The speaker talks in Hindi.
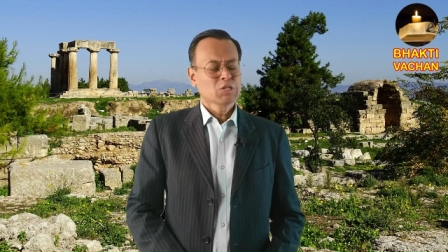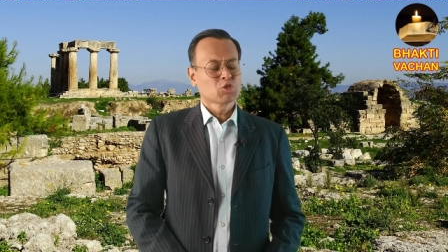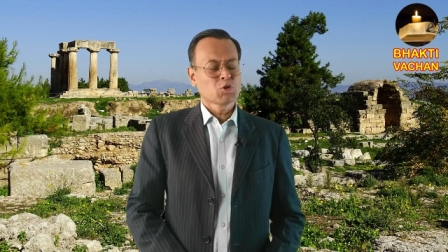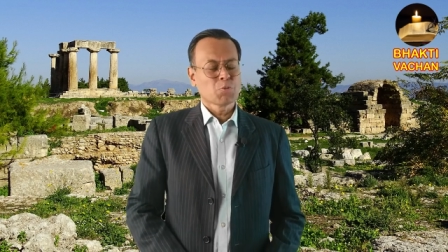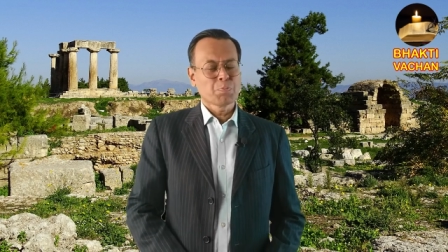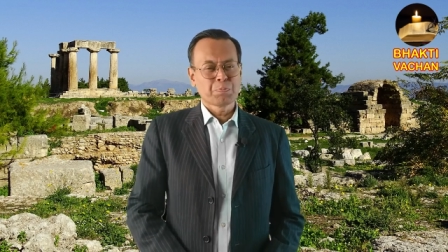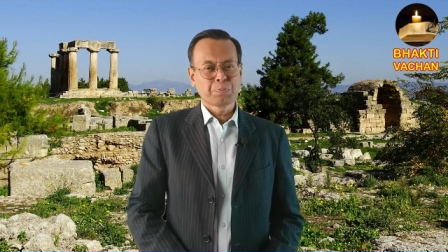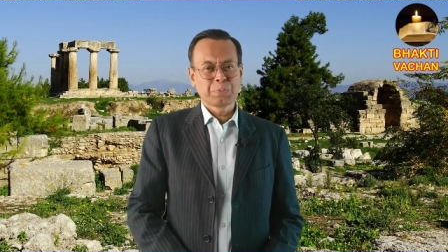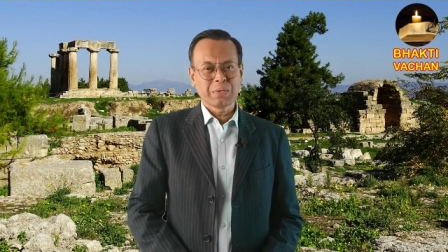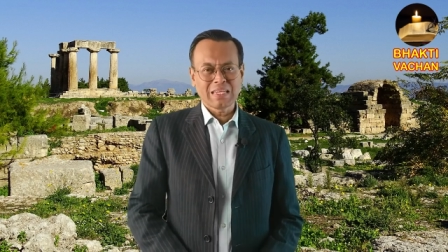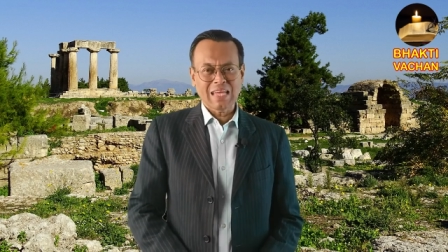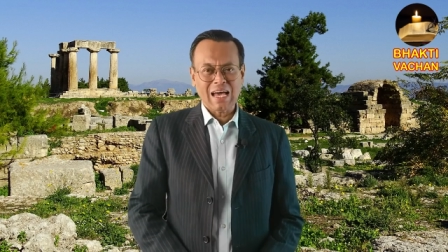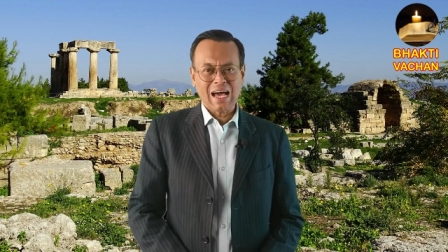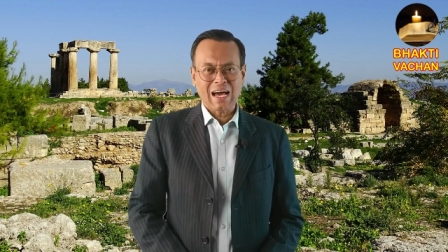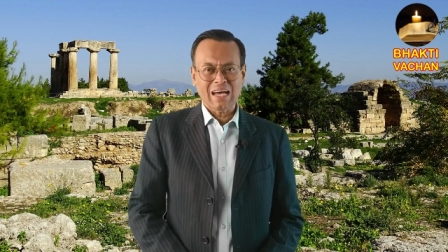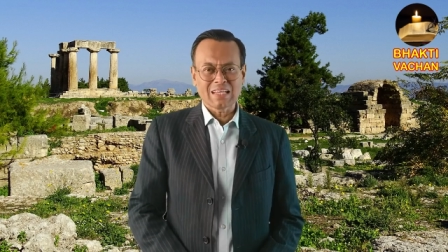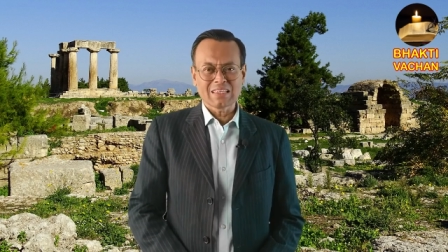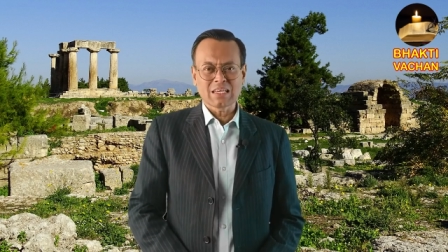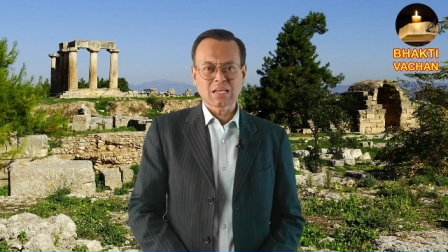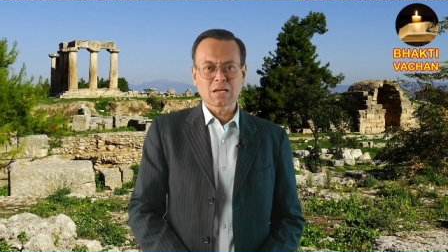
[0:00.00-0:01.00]
तो बिना
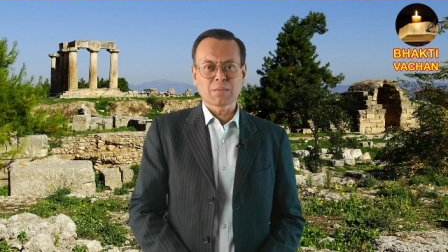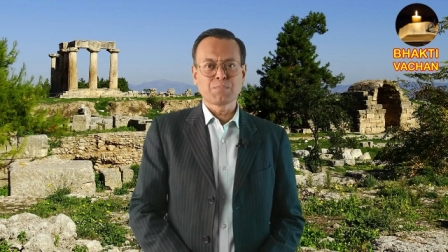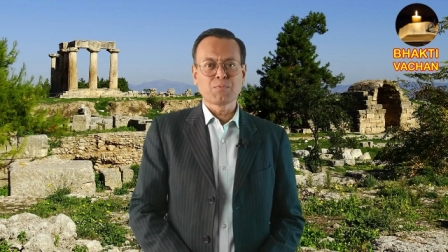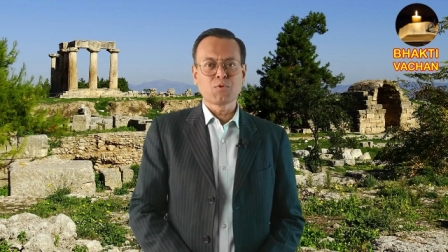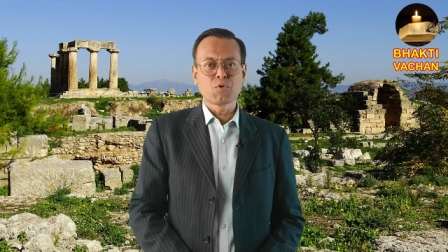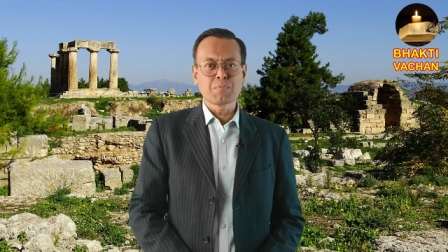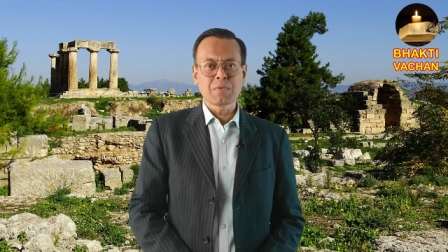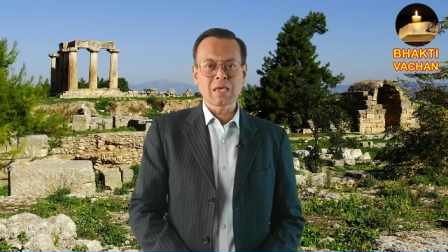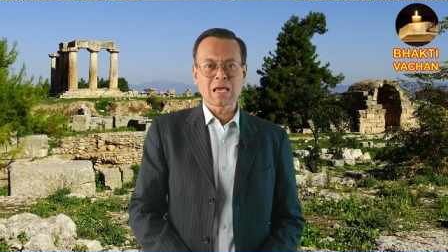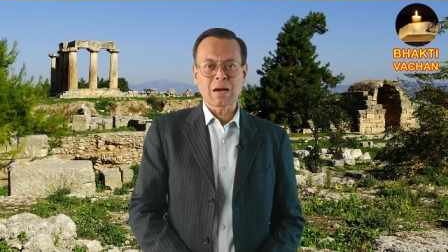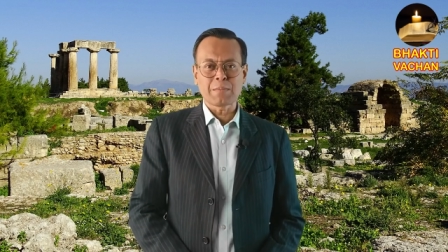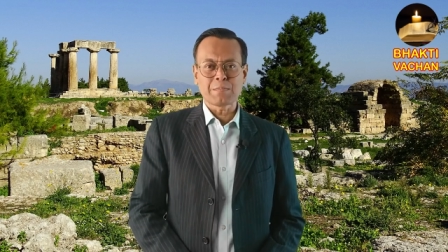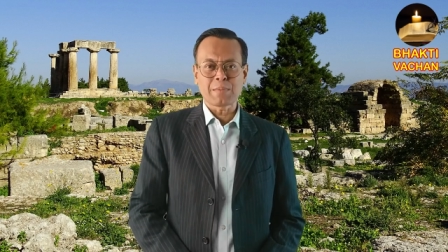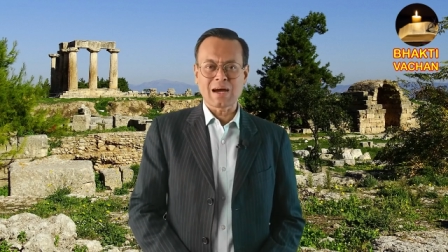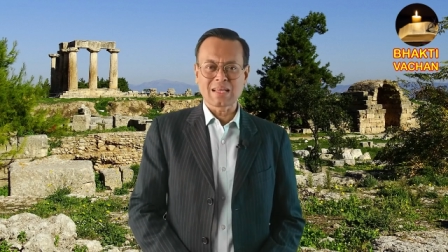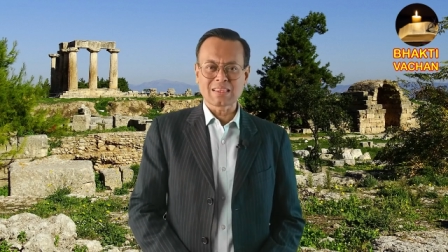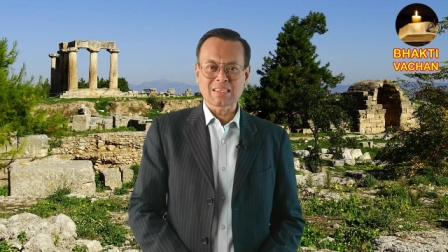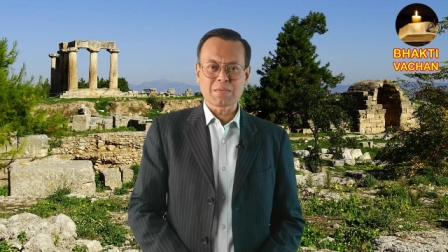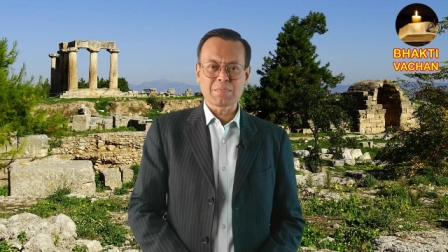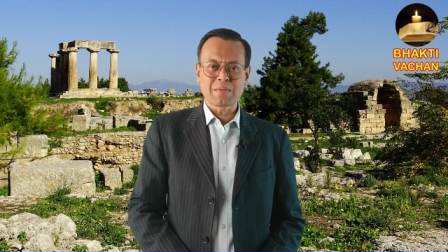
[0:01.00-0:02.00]
अधिक भूमिका
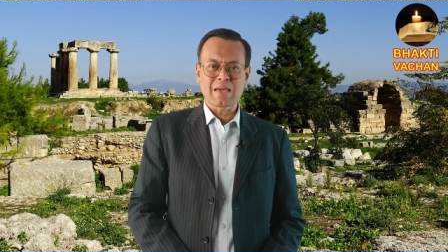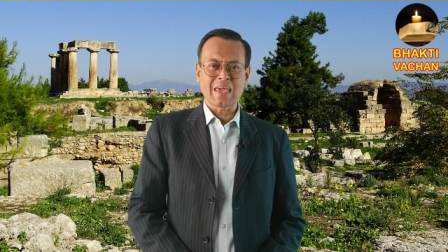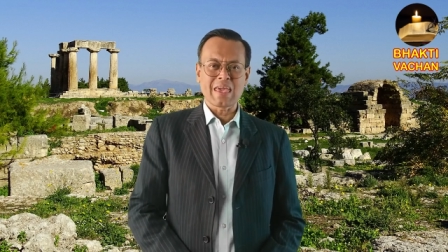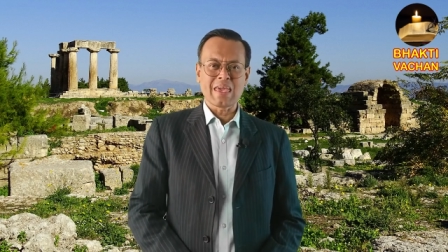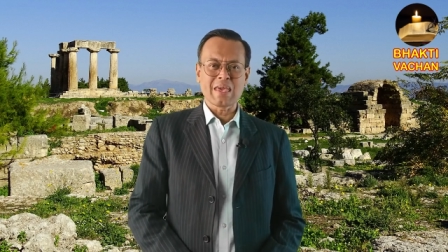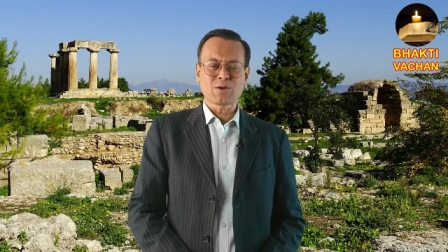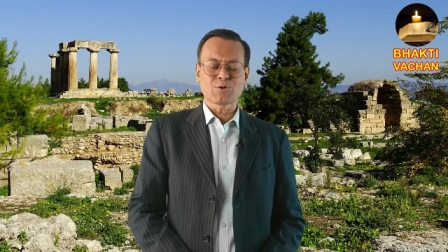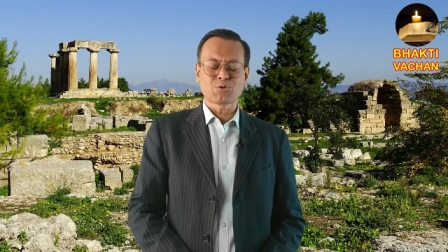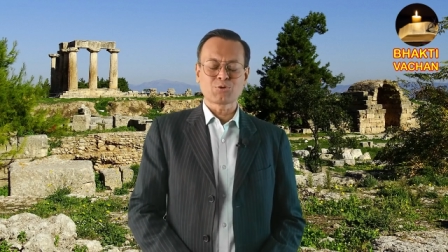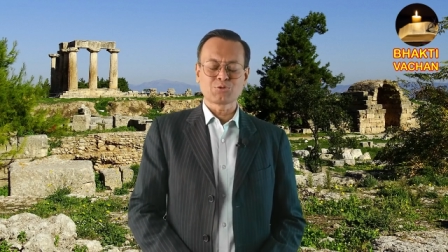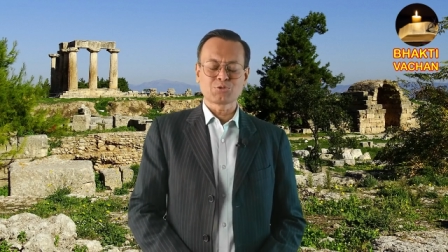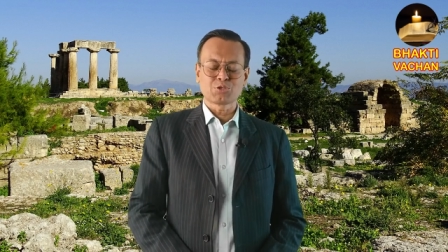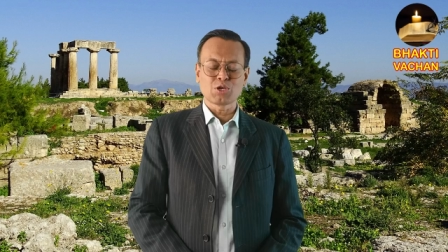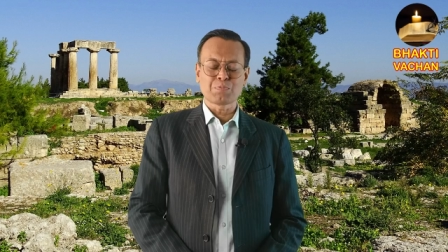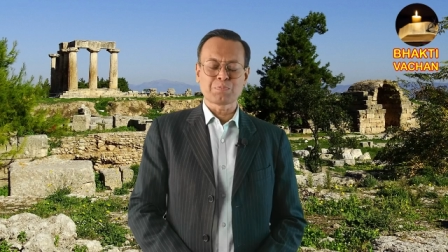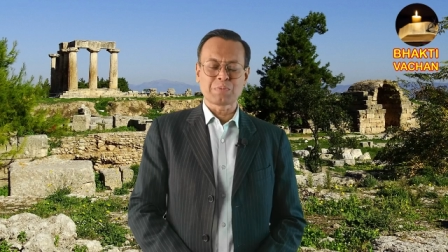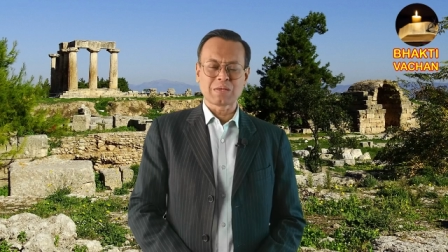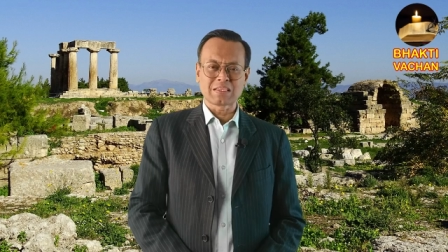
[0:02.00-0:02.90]
बांधे में एक कुरंतियों